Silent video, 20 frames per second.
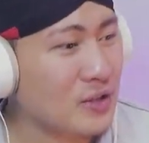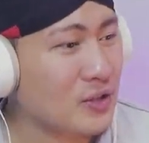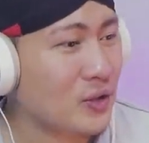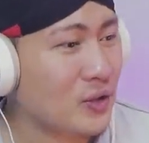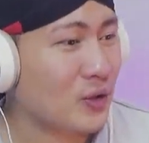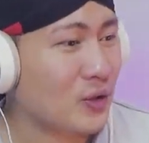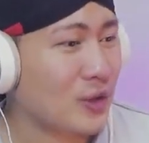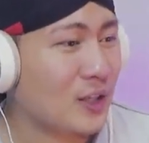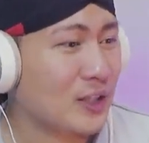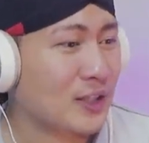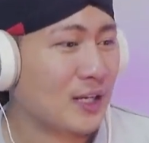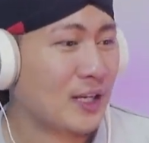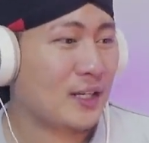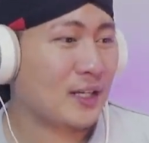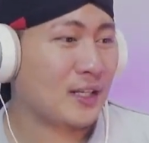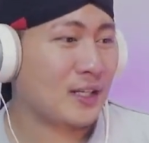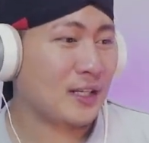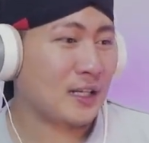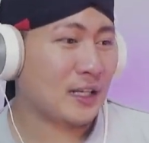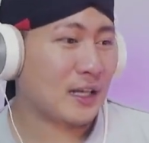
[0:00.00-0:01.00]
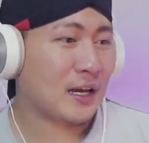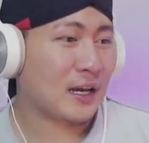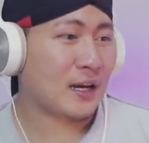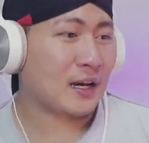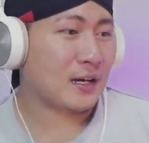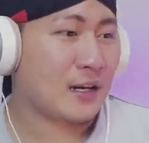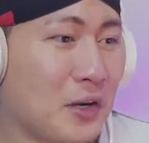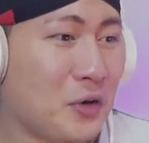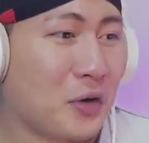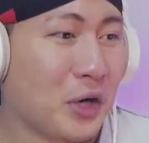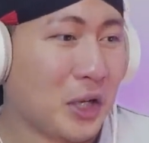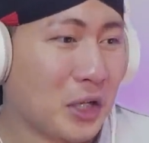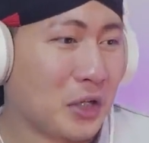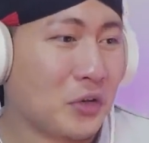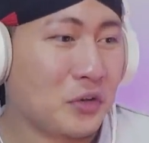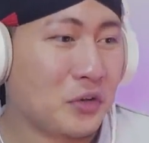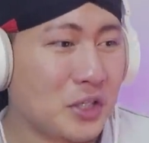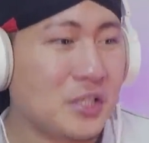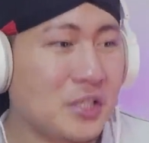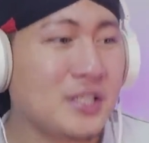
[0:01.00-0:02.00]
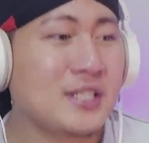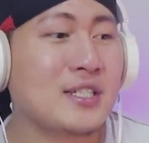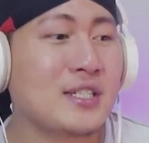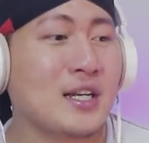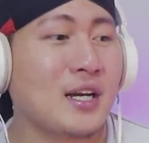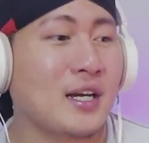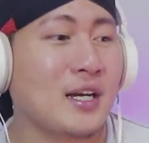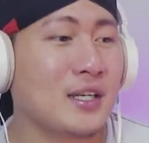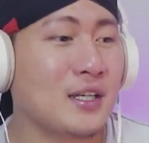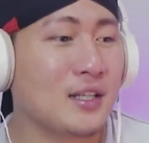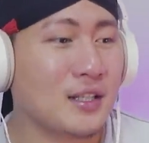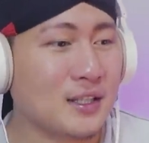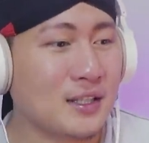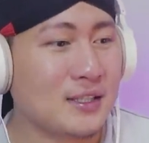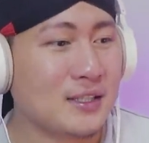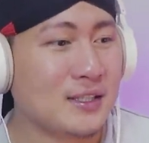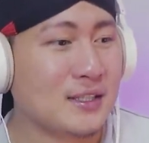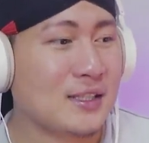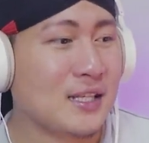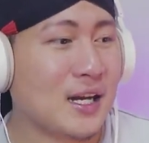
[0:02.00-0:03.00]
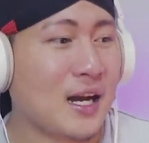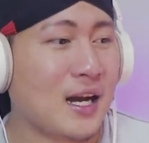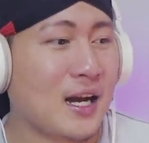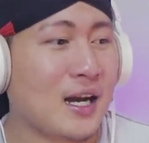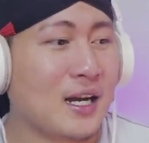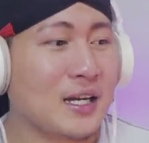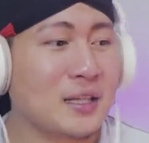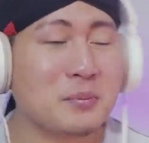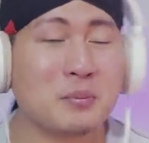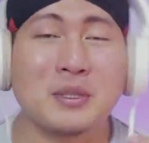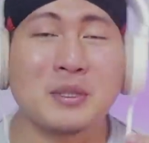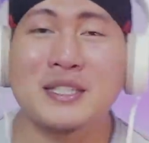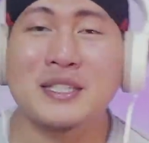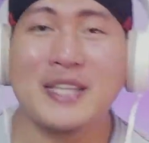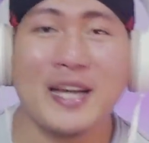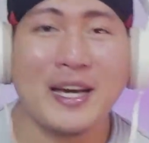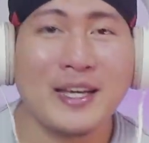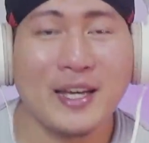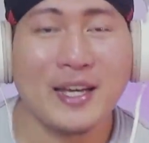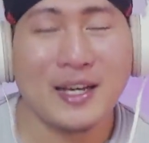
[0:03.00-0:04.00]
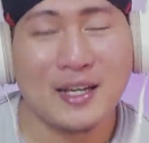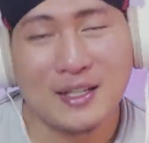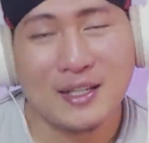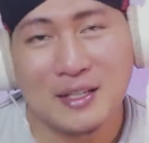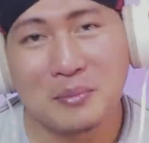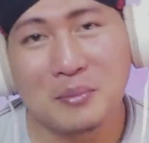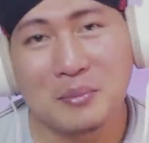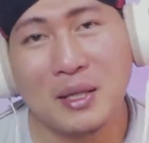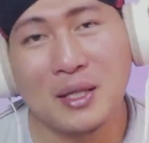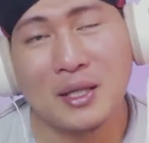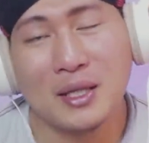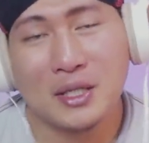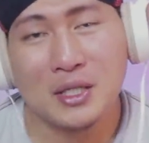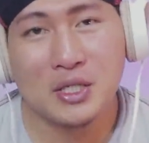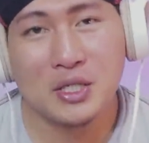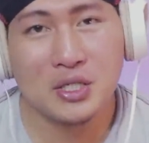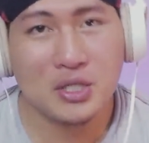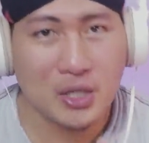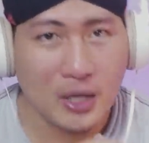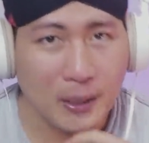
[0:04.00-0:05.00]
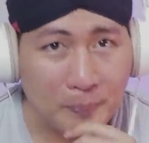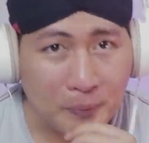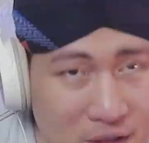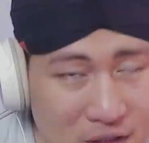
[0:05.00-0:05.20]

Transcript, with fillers: So itulah tadi uh, orang Indonesia ini sangat menyayangi Malaysia.